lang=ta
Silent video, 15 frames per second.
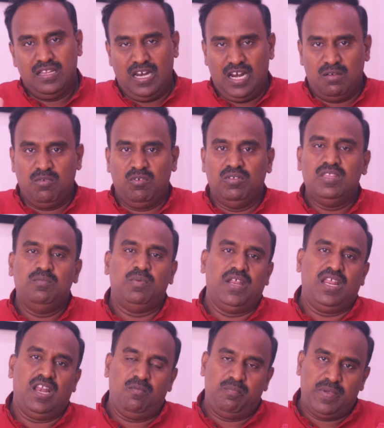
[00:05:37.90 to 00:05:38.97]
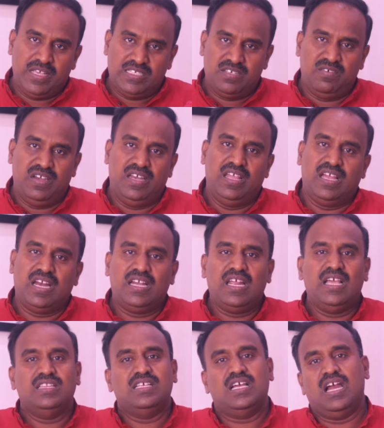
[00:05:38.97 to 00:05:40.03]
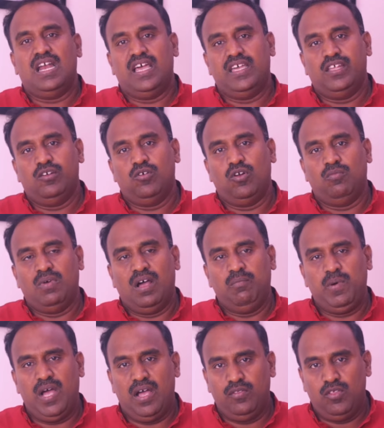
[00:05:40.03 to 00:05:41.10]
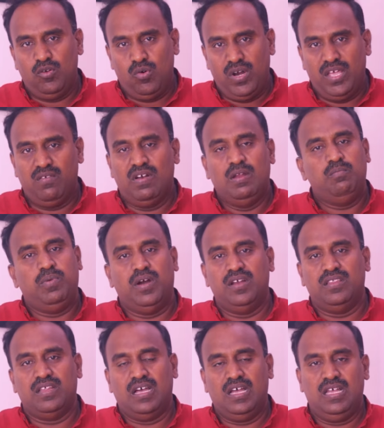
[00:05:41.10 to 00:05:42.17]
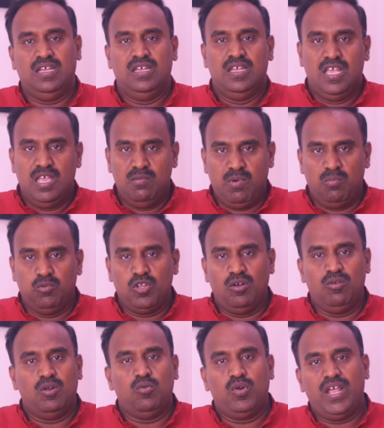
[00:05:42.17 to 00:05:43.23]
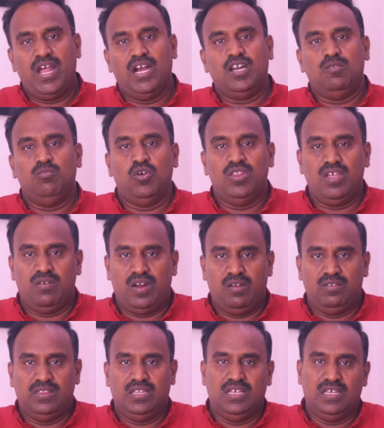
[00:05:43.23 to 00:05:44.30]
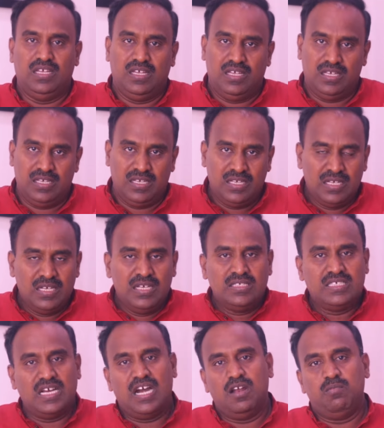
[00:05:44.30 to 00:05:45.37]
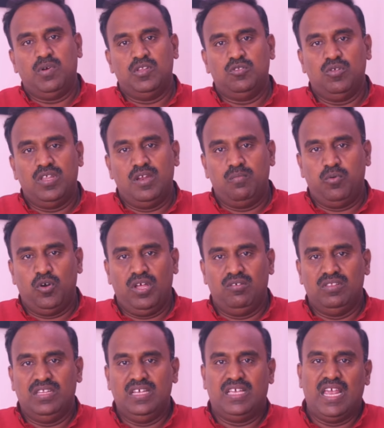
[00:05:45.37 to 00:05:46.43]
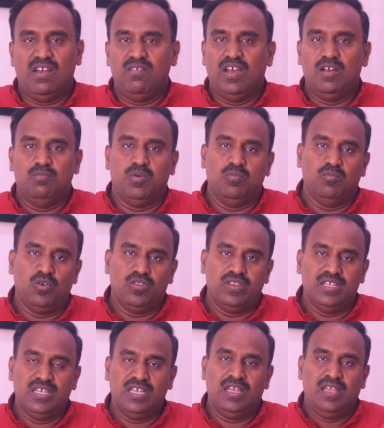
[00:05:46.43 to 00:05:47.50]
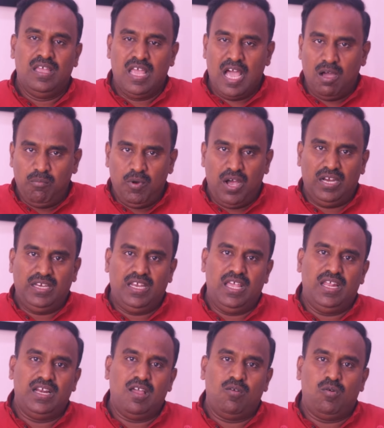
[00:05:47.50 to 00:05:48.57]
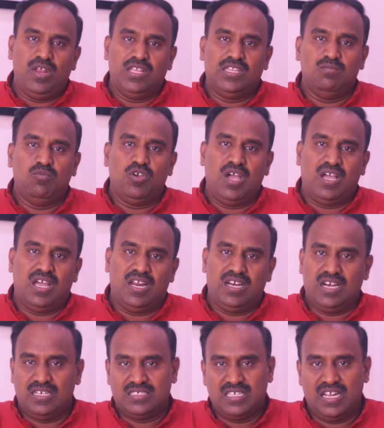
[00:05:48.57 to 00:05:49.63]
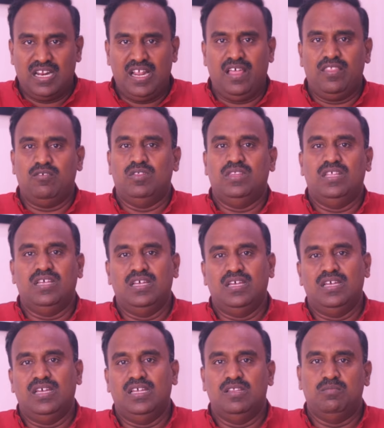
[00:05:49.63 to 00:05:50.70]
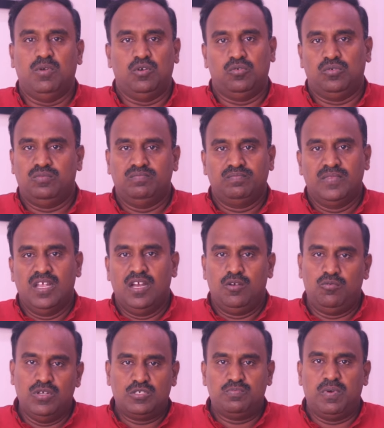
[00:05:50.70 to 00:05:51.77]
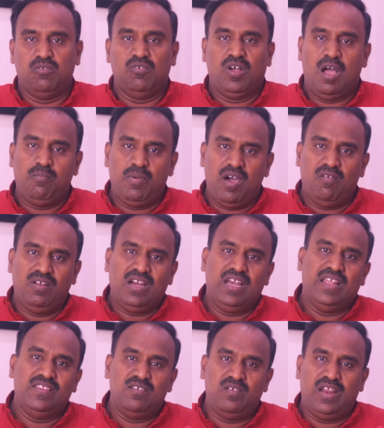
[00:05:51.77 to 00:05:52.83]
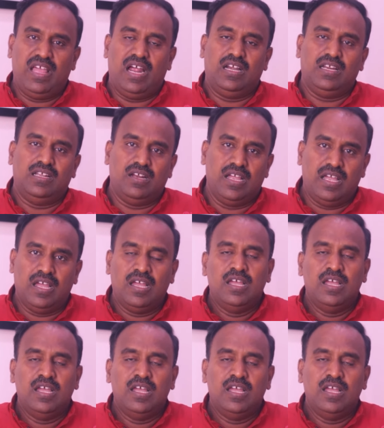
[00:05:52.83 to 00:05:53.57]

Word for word: தான் நம்ம வந்து இப்படியெல்லாம் பேச வேண்டிய கட்டாயத்துக்கு ஆளாகி இருக்கிறோம் அப்போ அதனுடைய வெளிப்பாடு தான் இப்போ முதல்வர் உரையாற்றும் பொழுது அவரை வந்து சங்கடப்படுத்துவதை போல வந்து கேள்வி எழுப்பும் பொழுது அப்போ அங்கே இருக்கக்கூடிய திமுக காரர்கள் சிலரை அது வந்து இது பண்ணும் எதிர்வினை ட்விஸ்ட் பண்ணும் அப்போ அவர்கள் எதிர்வினை ஆற்றுகிற